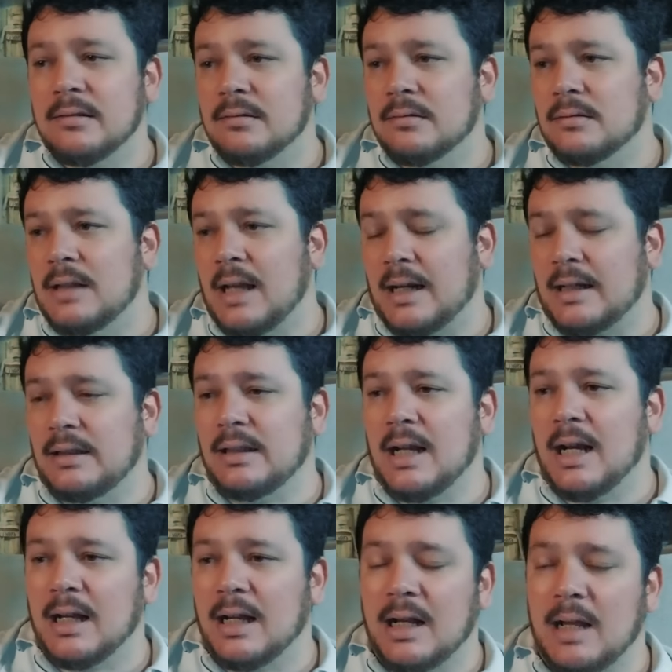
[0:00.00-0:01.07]
La crítica
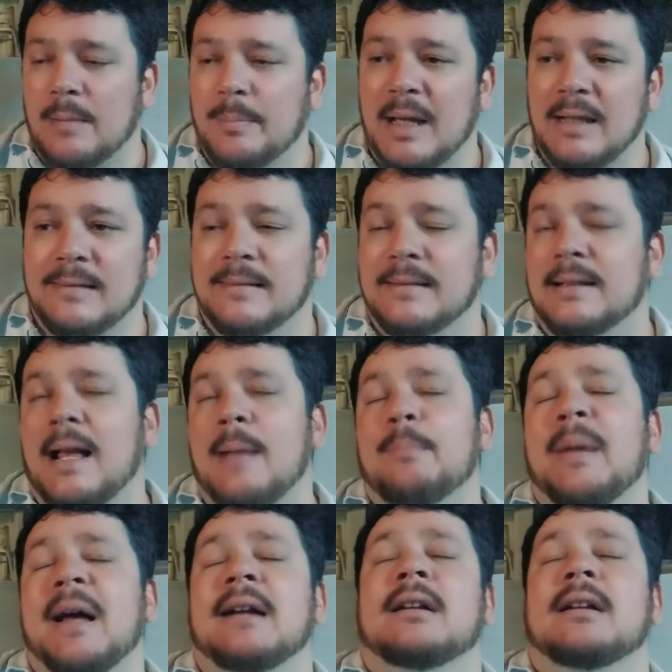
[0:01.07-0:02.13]
acá capaz,
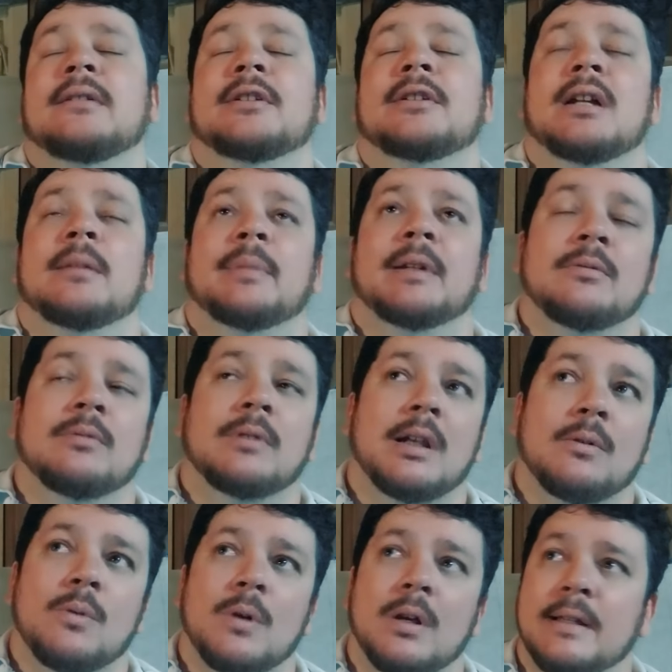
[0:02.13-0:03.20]
capaz que veo la película el
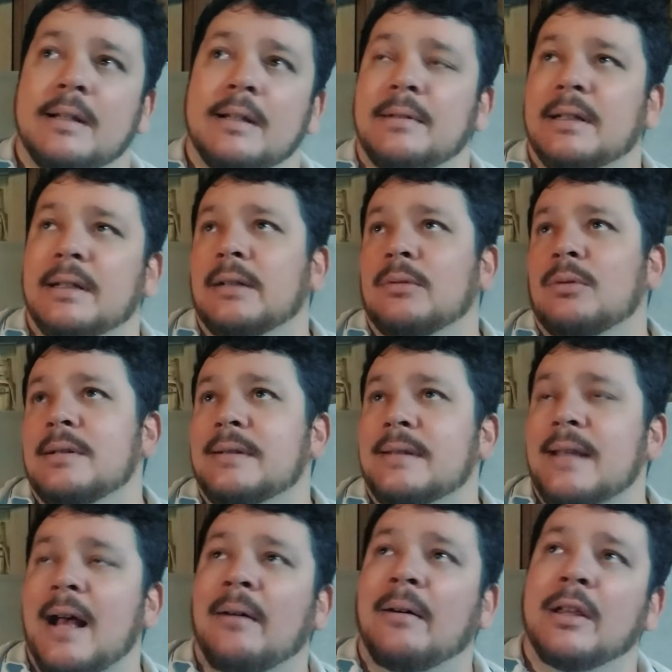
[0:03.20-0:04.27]
jueves, el viernes o el
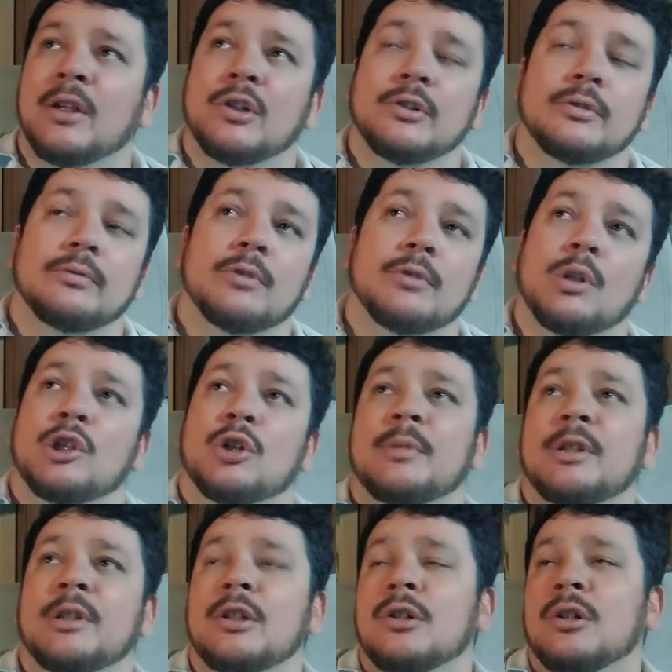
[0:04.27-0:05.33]
sábado o el
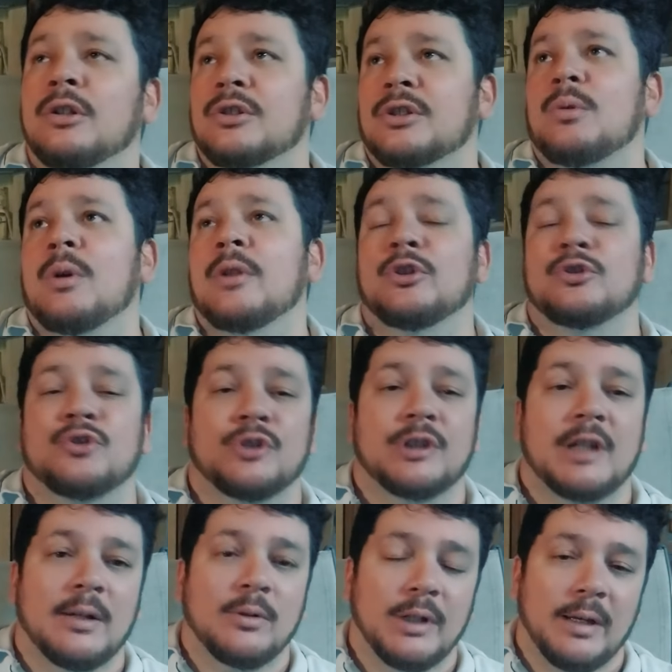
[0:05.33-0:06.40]
domingo, no sé cuándo chota
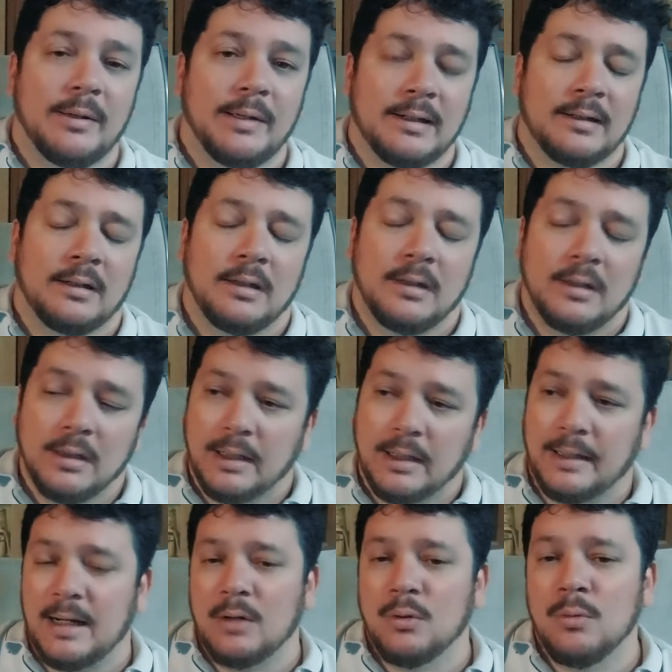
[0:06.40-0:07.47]
la voy a ver.
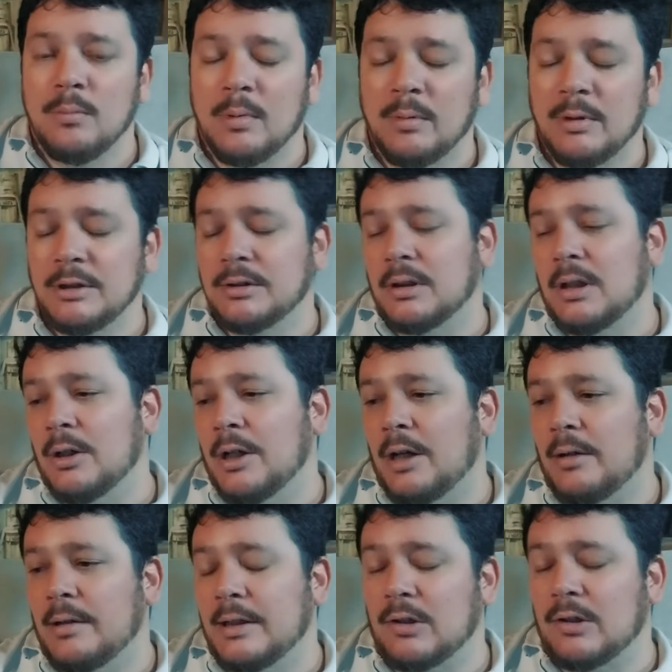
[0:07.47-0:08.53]
En algún momento la voy a
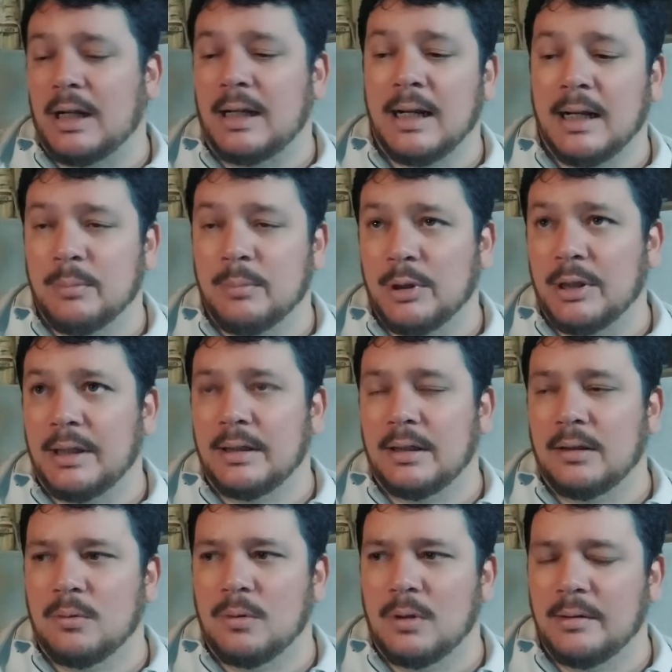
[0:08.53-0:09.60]
ver, ojalá que pueda ir el
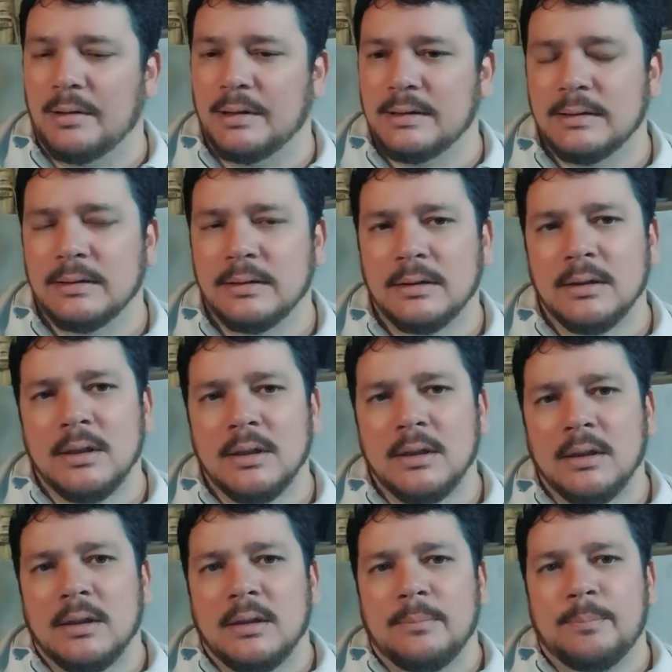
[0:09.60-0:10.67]
jueves.
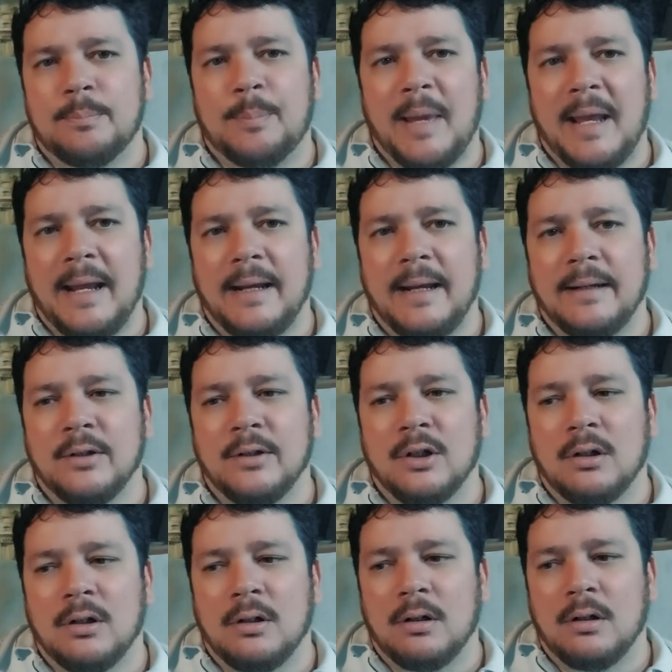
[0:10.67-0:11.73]

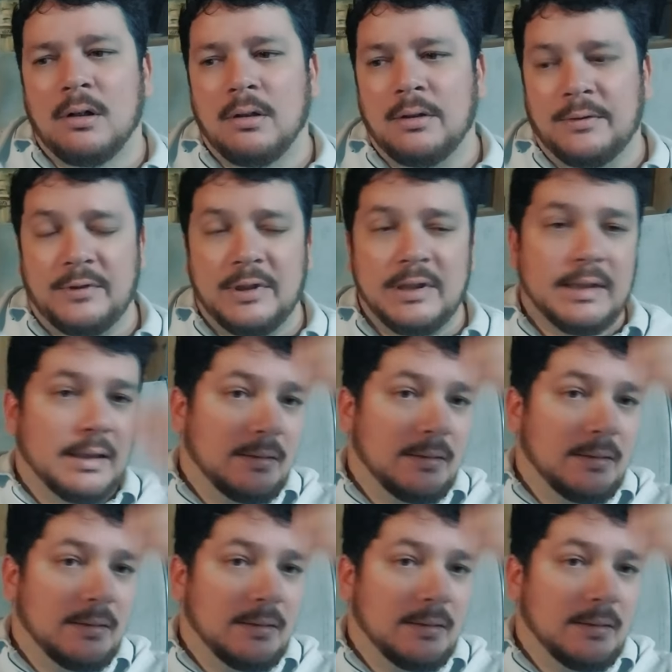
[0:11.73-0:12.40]
Pero difícil.